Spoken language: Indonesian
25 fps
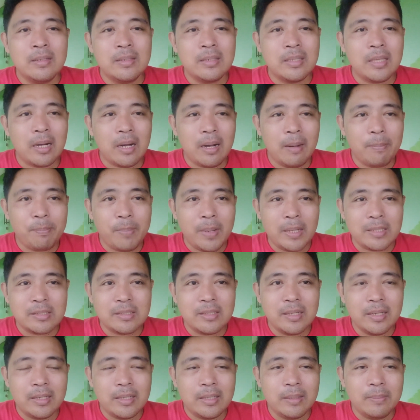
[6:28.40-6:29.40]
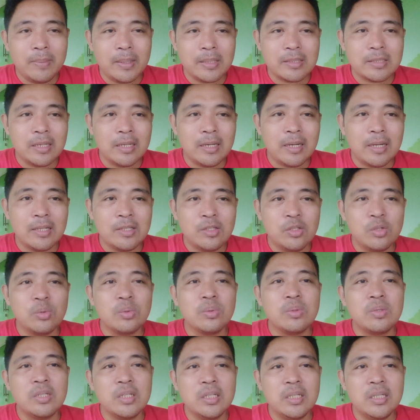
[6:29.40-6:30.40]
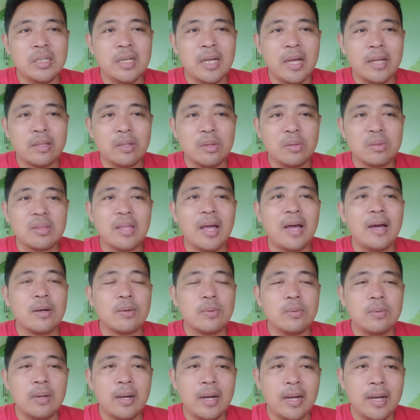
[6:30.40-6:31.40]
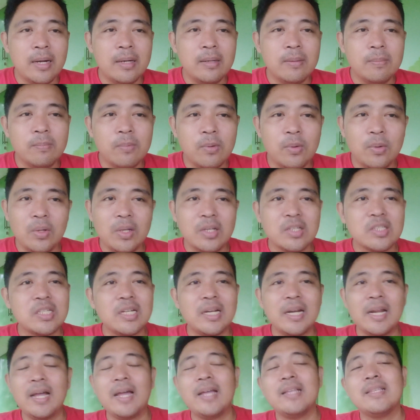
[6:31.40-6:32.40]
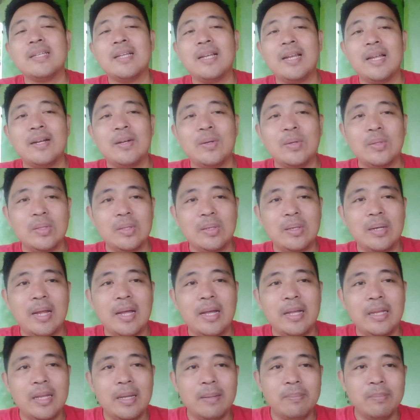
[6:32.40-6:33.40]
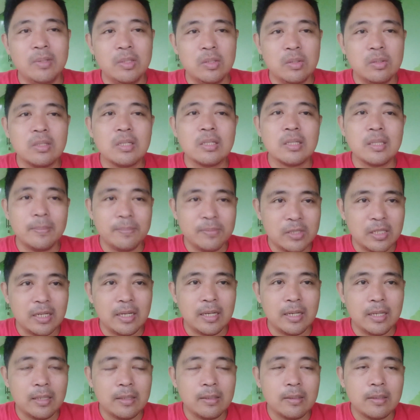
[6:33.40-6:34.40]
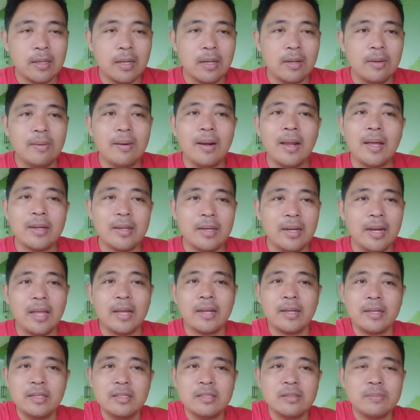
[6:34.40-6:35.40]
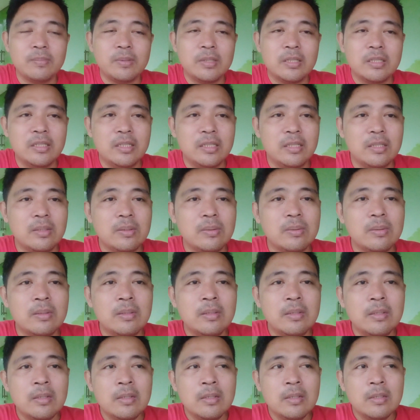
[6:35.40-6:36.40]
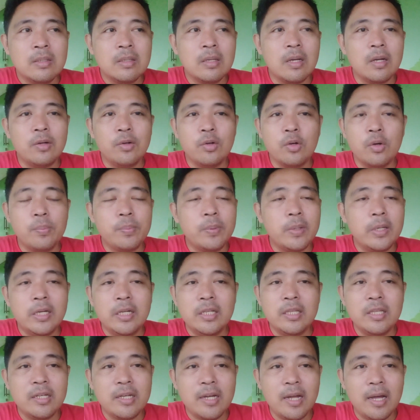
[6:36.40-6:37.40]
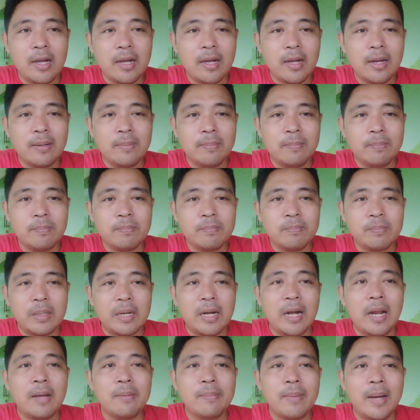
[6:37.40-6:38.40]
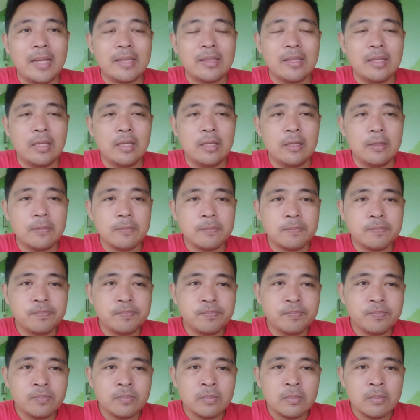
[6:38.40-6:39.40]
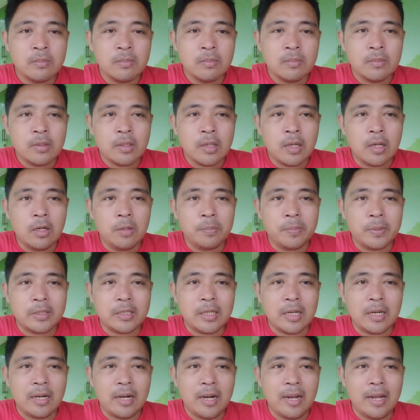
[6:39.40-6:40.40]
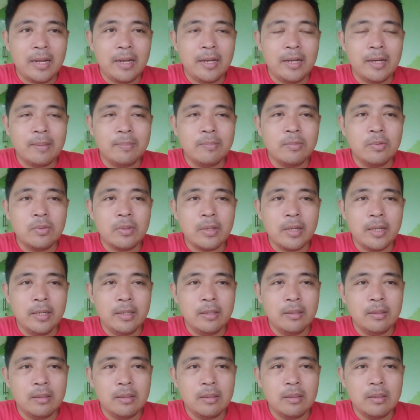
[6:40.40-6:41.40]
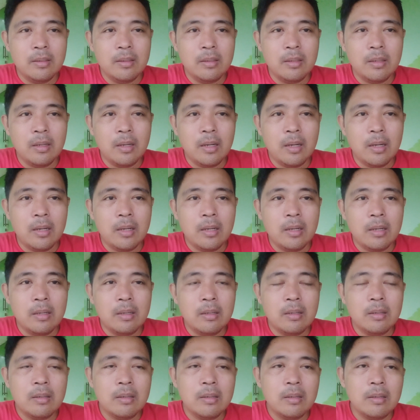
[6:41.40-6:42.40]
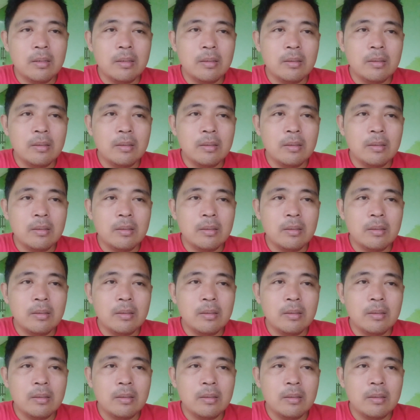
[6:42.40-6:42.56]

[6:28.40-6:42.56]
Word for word: terlepas dari masalah judi atau taruhan pokoknya seneng aja lah nonton ayam itu tetap seneng kalau laki-laki seperti itu jadi hobi ini tidak akan pernah mati kalau peternak yang mungkin uh,